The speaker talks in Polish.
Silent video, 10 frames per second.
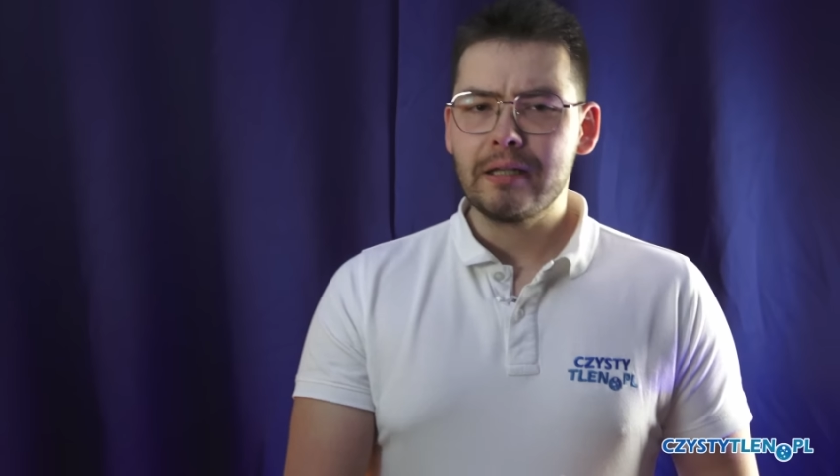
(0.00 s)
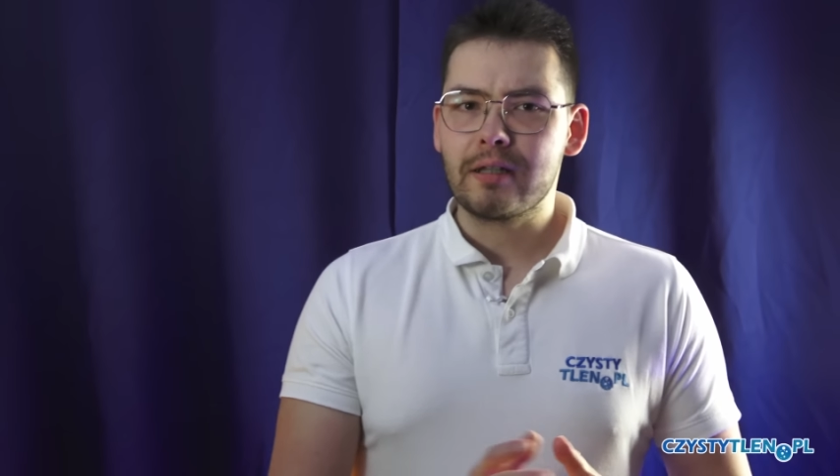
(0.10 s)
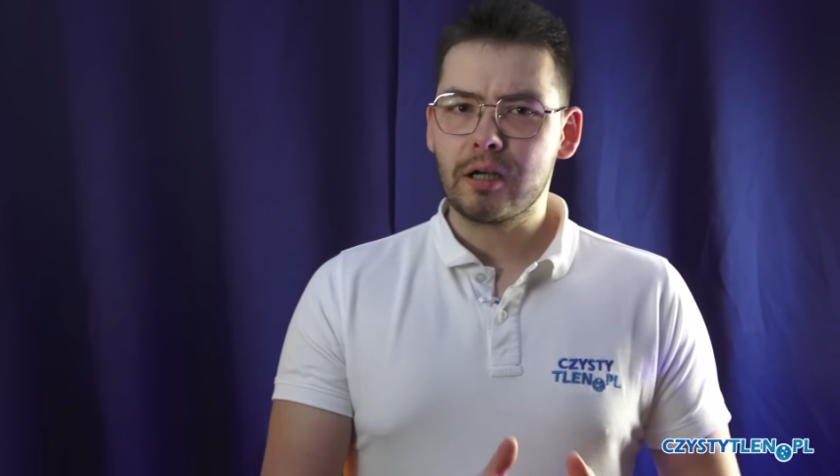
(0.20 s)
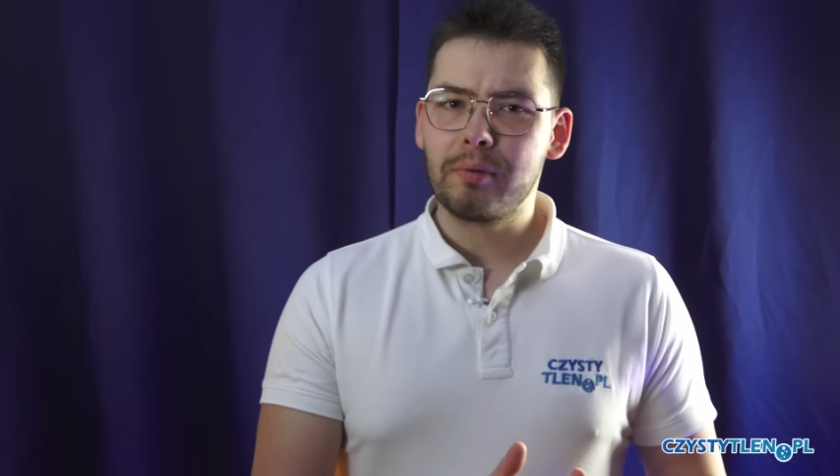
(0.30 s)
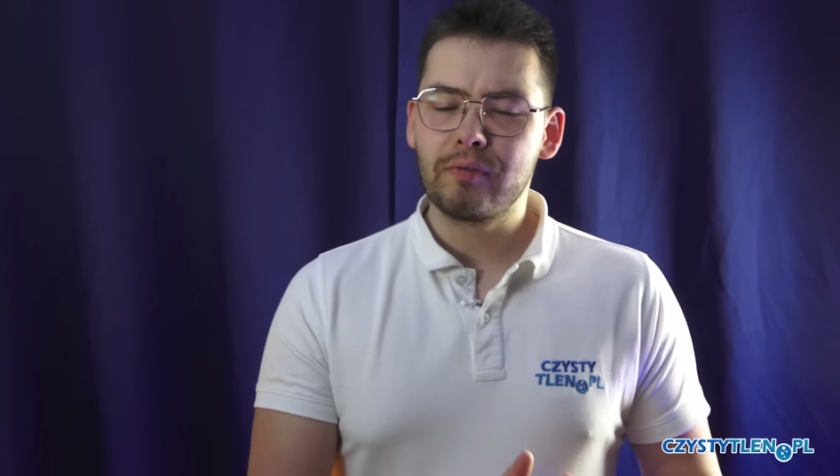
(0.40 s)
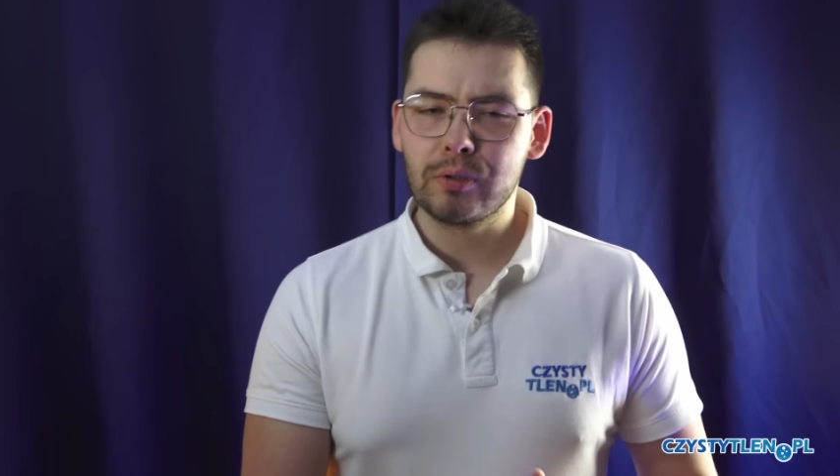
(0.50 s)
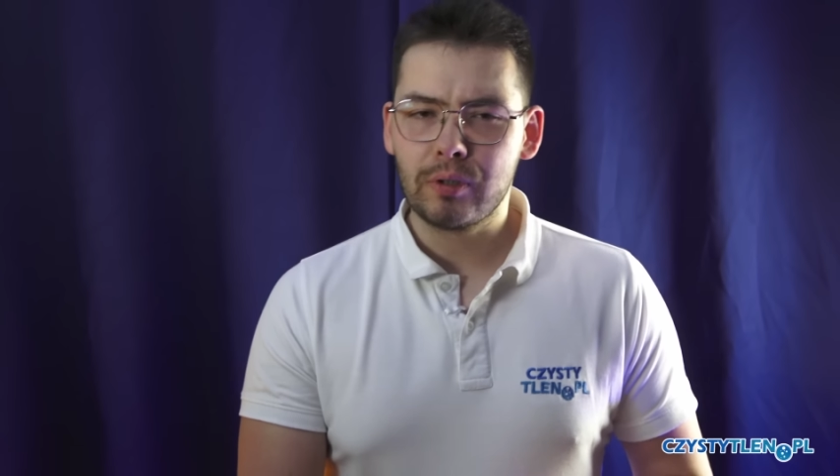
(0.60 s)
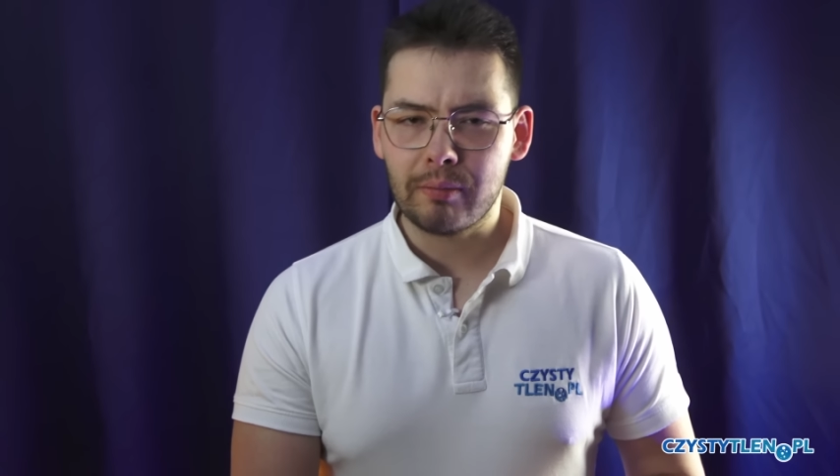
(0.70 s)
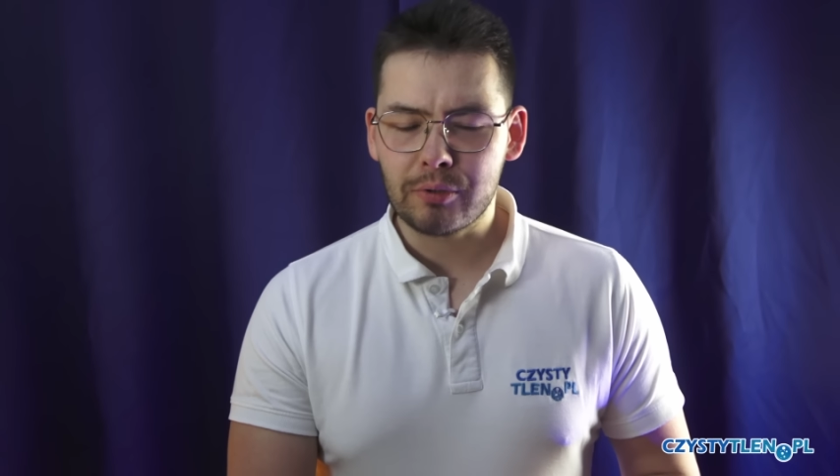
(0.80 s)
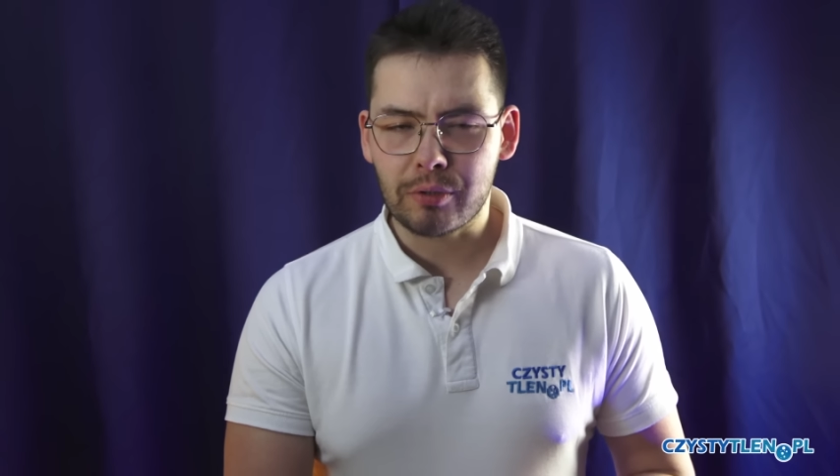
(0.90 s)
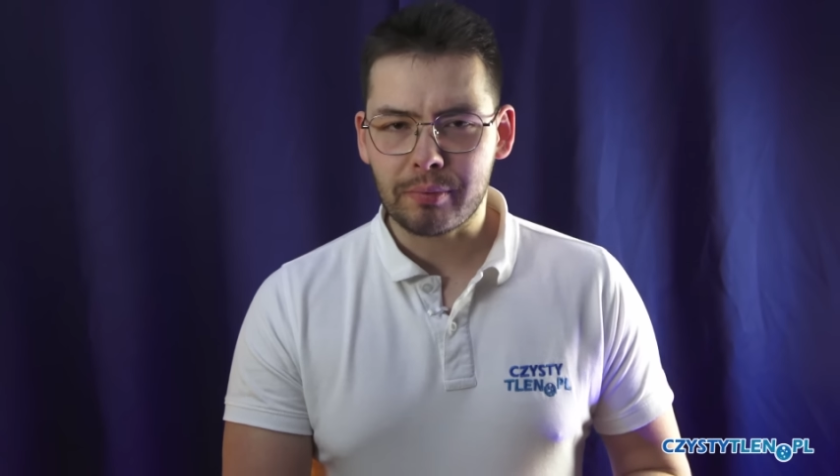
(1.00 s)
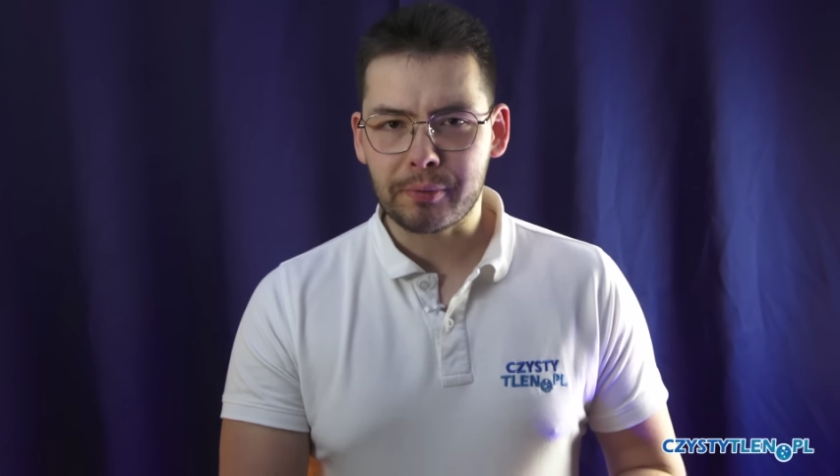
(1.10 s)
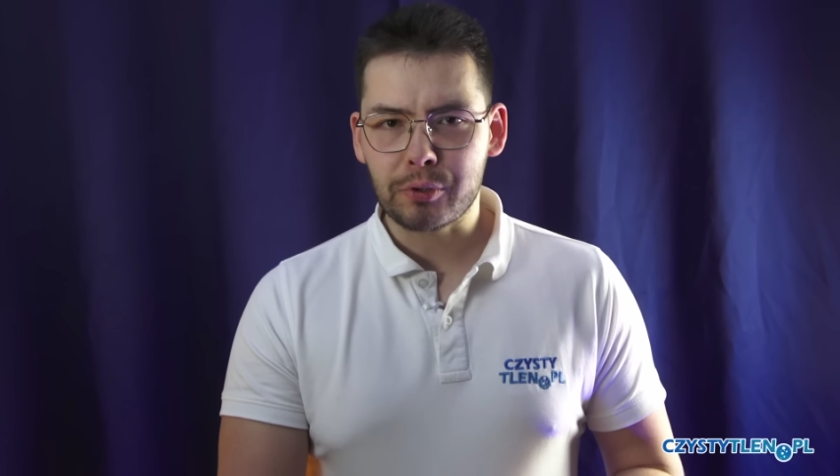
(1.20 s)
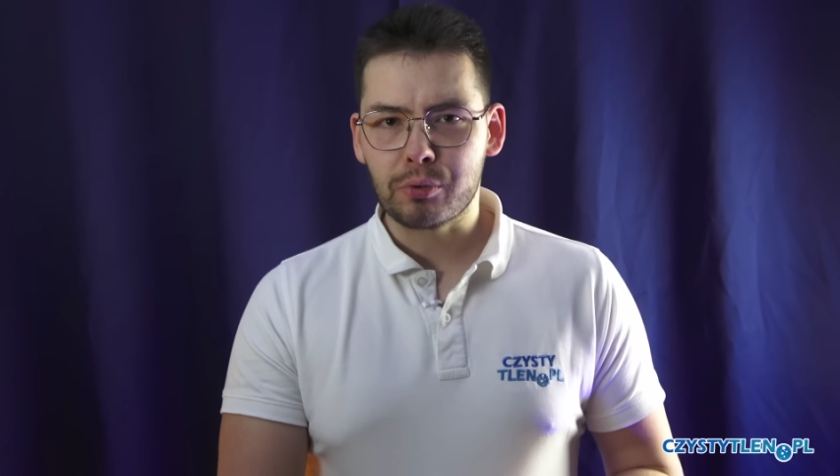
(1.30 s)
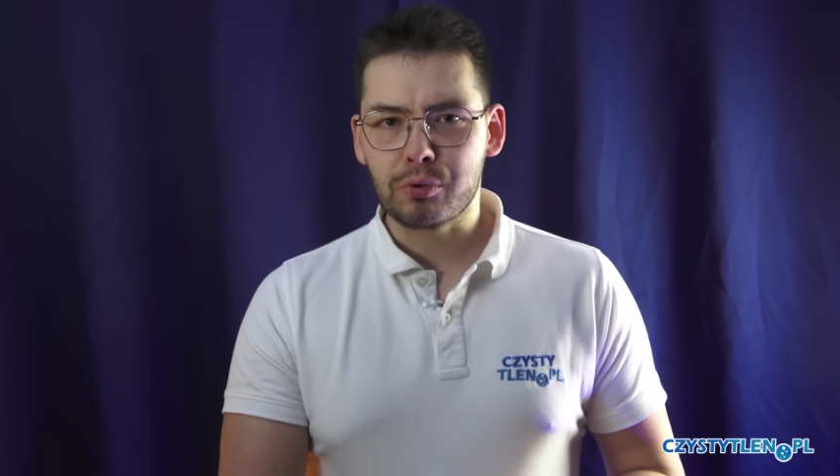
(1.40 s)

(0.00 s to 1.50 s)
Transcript: Z tego powodu, aby się po prostu